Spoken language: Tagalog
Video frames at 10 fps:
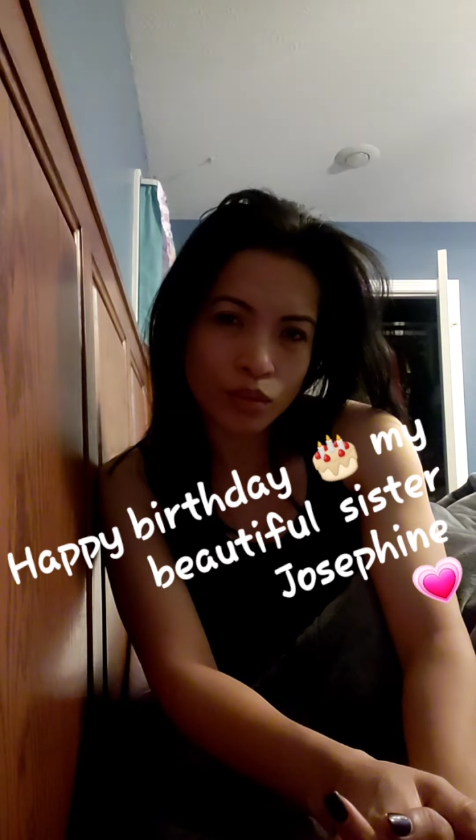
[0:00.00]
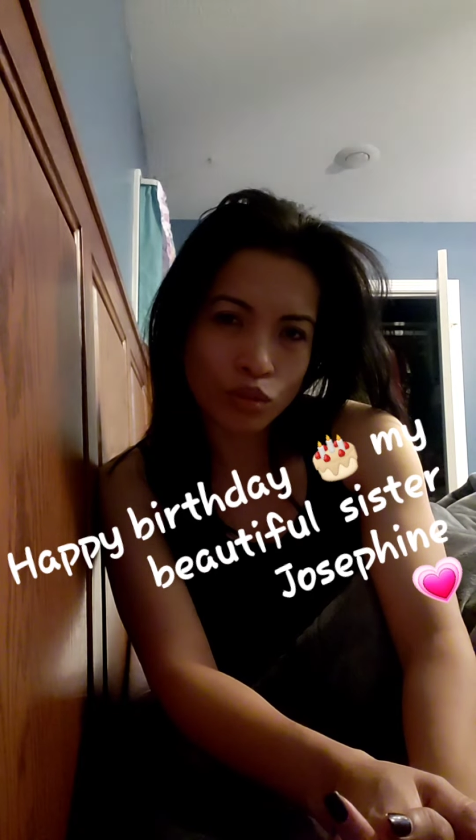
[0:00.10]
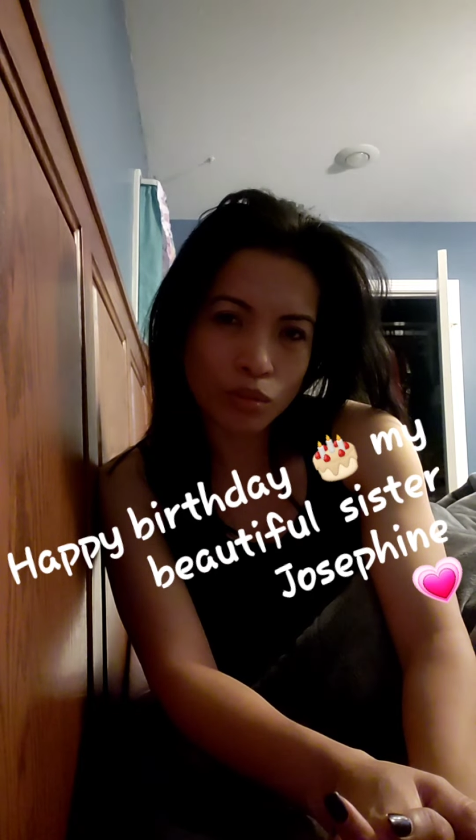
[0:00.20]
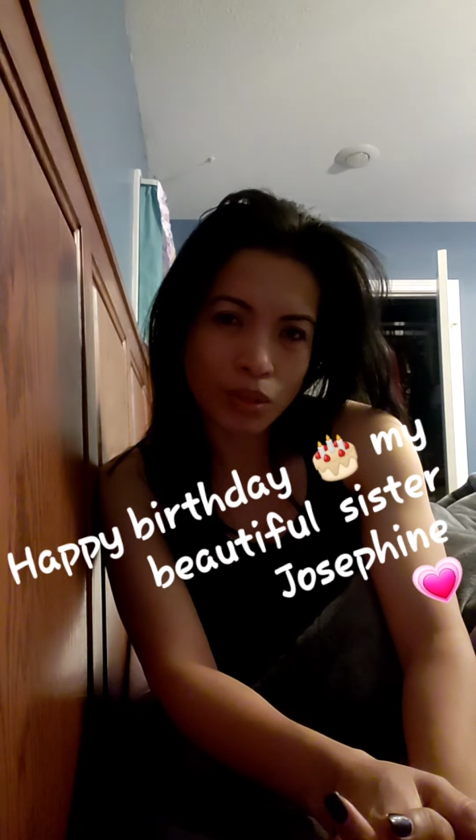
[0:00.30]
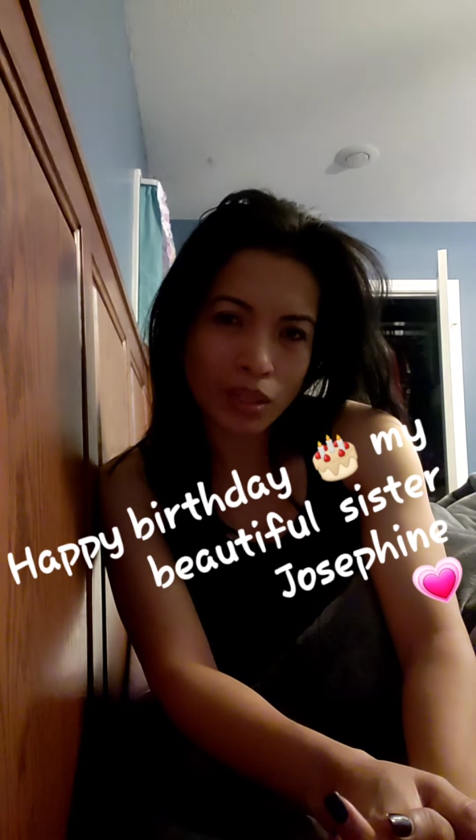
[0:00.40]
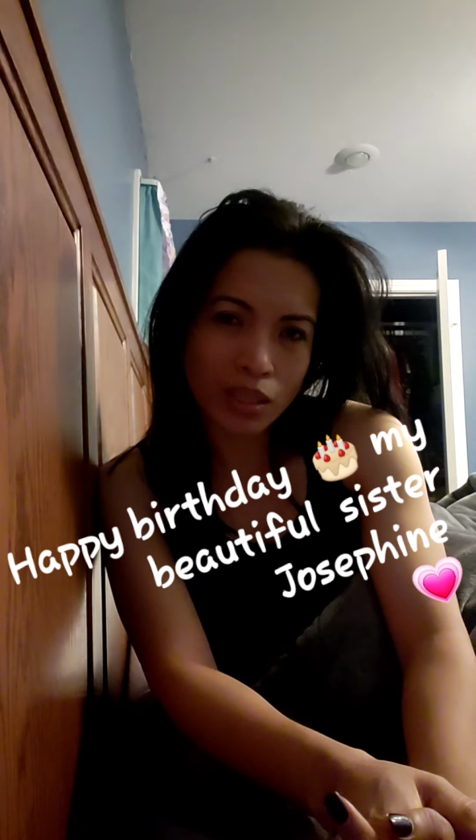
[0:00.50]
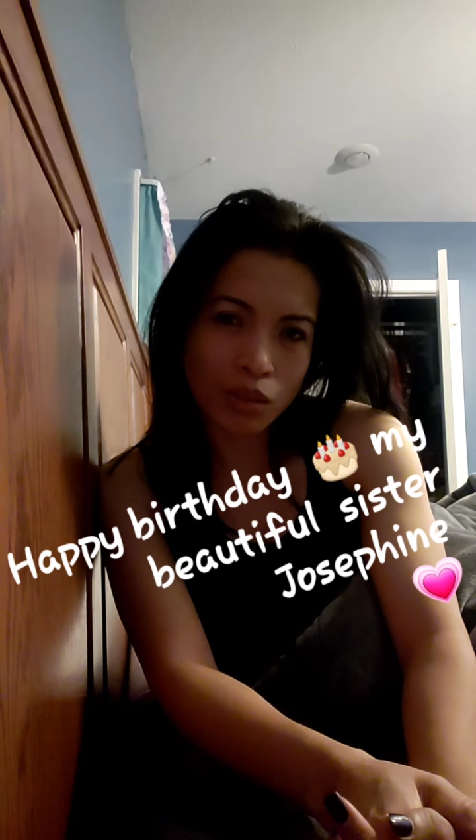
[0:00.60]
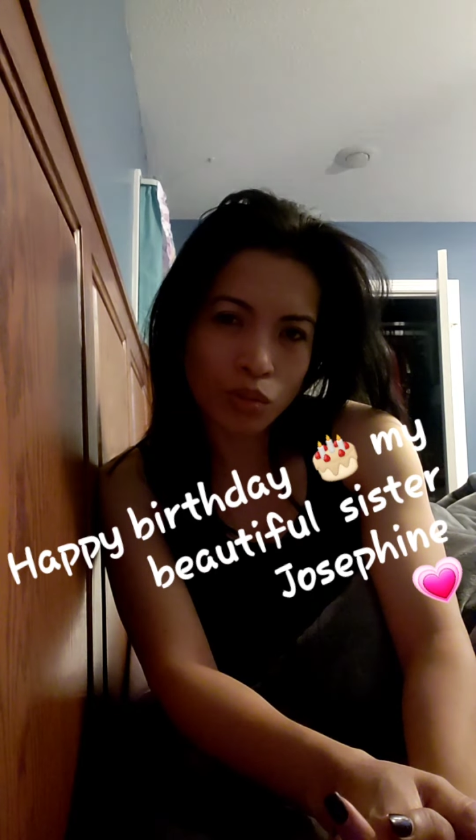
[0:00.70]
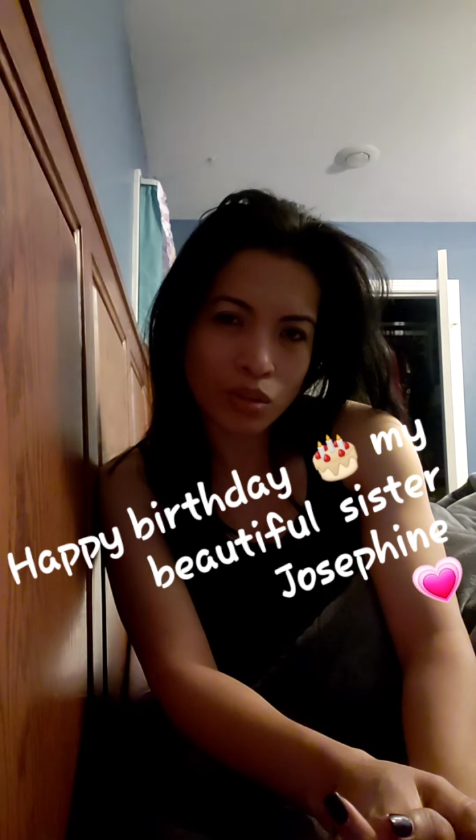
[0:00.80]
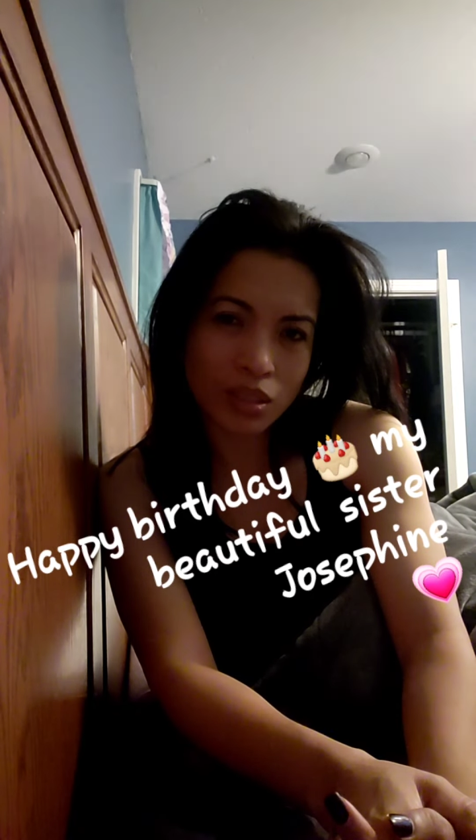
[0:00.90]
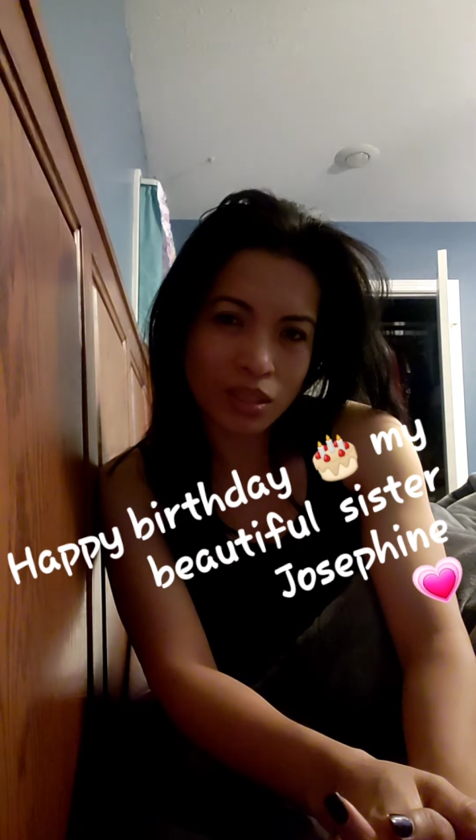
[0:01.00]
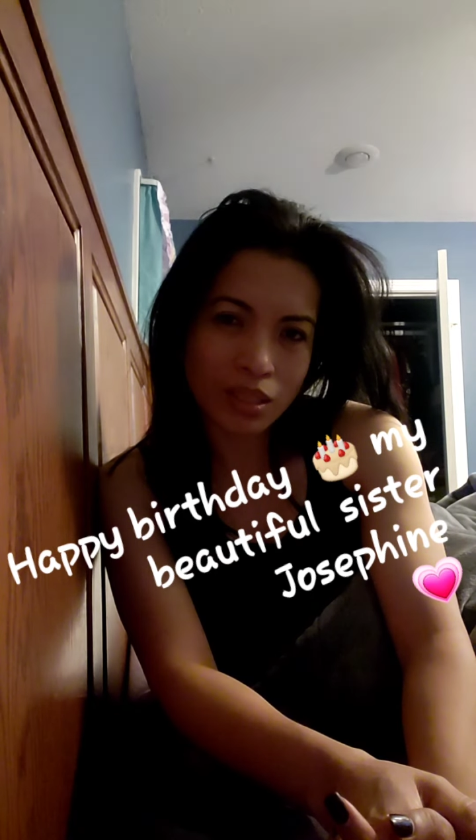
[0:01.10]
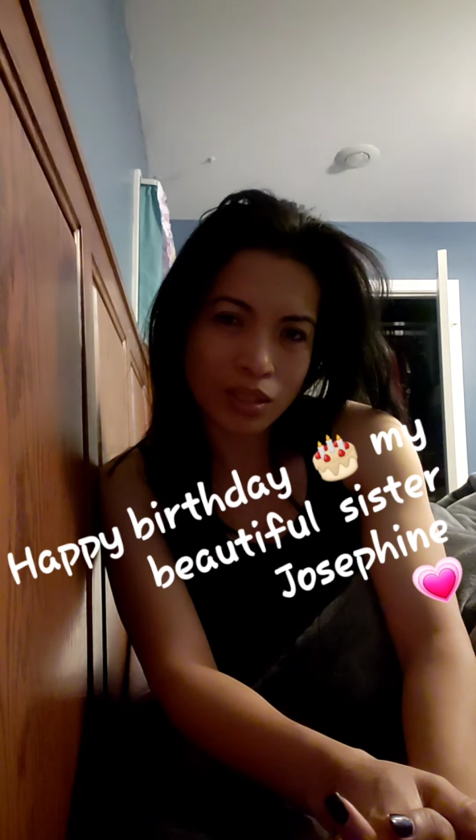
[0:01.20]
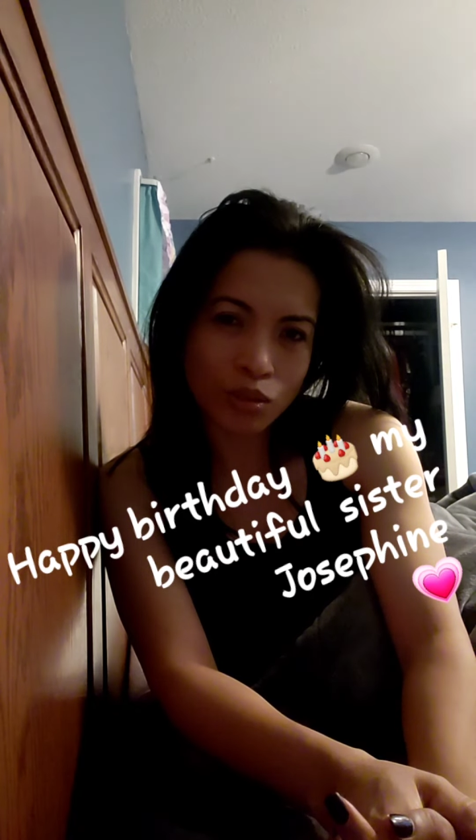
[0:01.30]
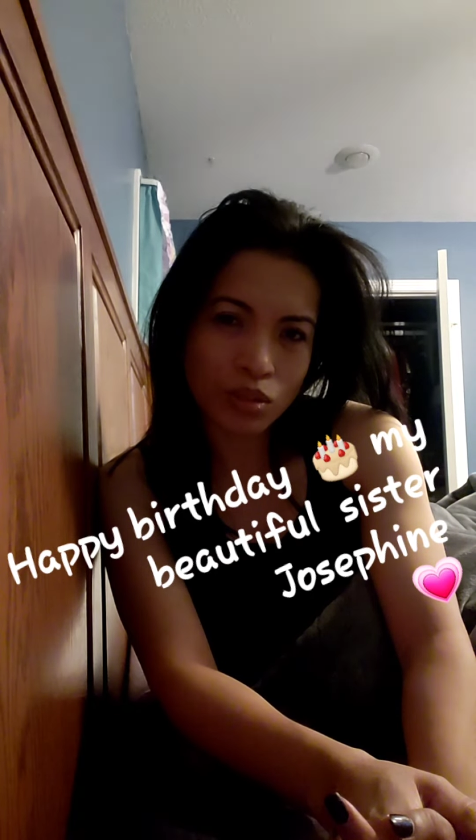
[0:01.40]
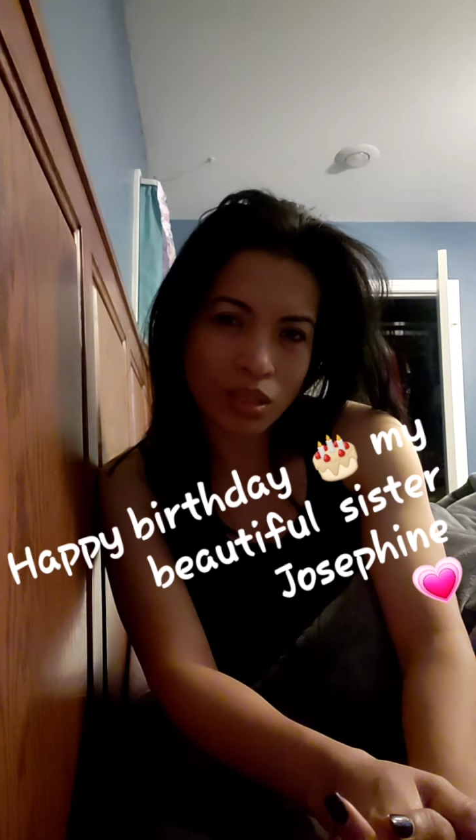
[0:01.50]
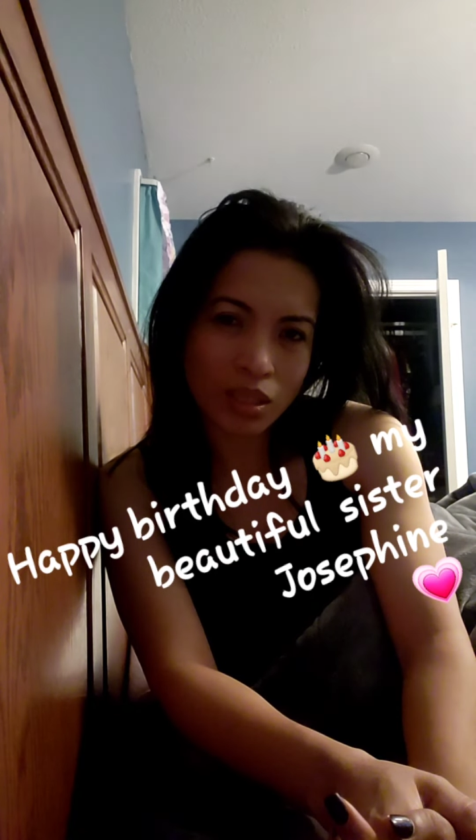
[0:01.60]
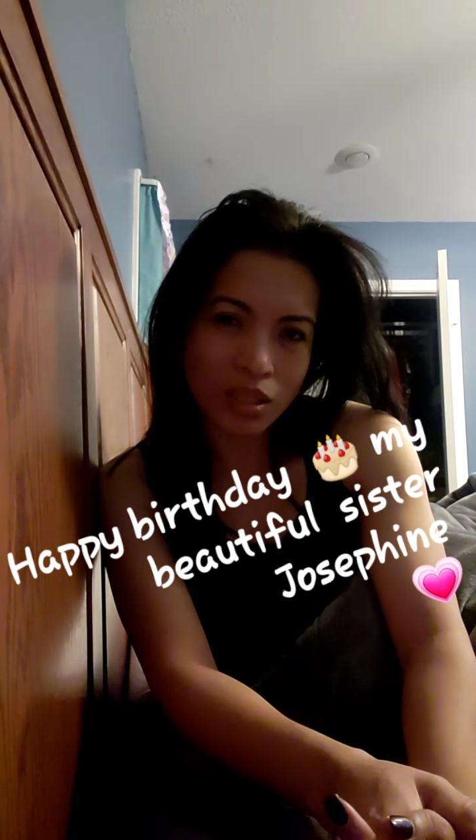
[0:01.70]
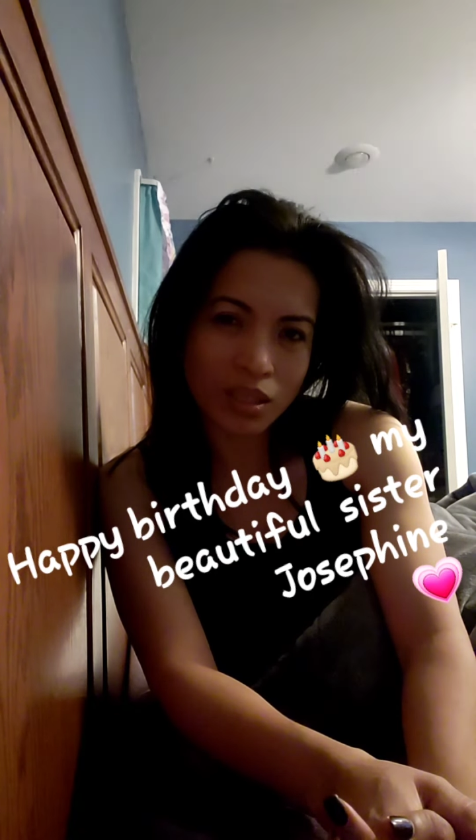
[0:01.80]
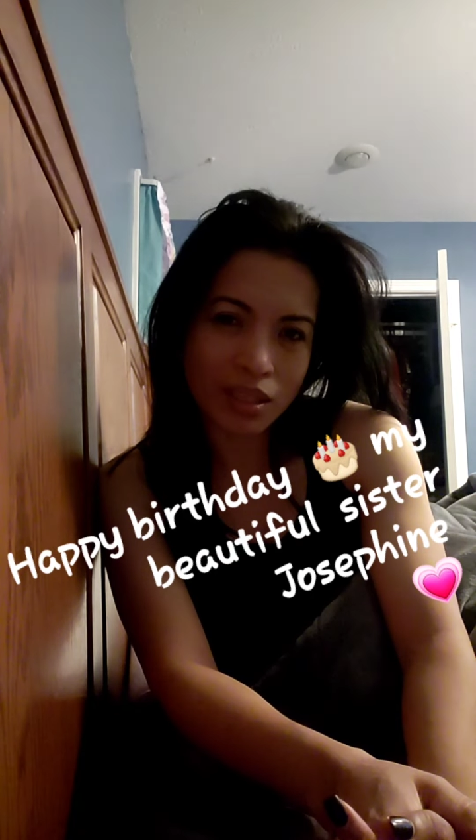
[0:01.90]
Sa mga ligo na sa tanga to
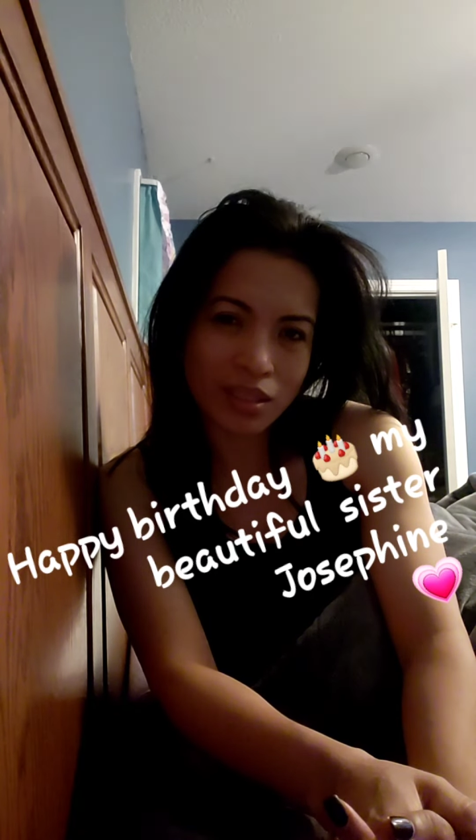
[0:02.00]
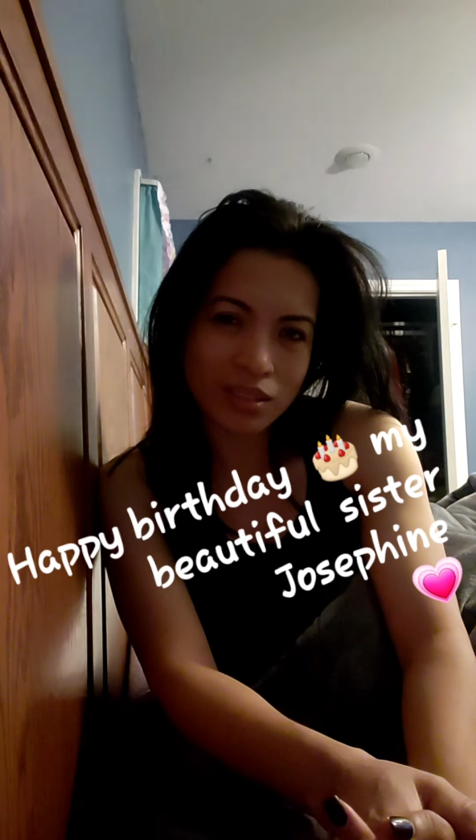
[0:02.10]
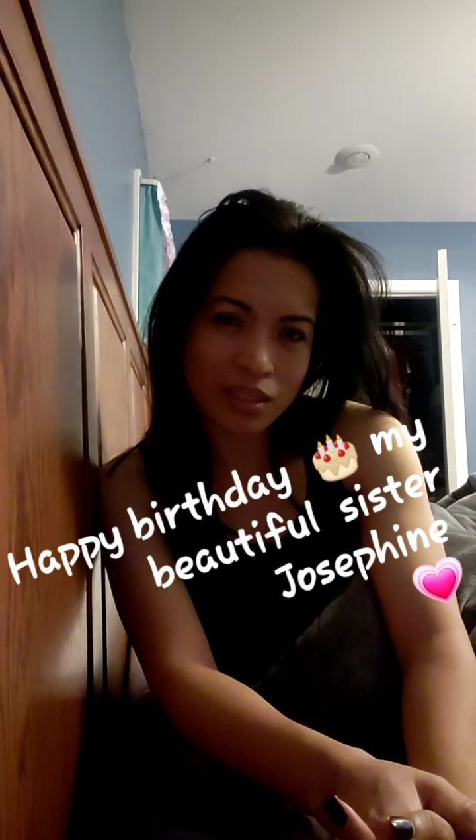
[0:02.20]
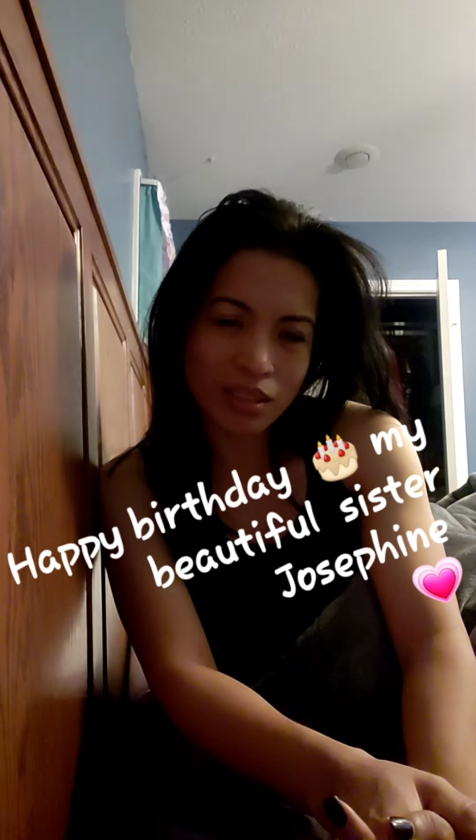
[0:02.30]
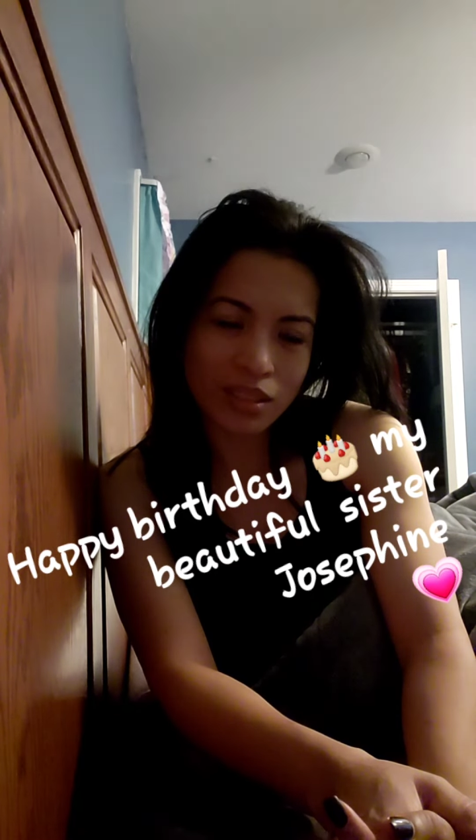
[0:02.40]
sa as,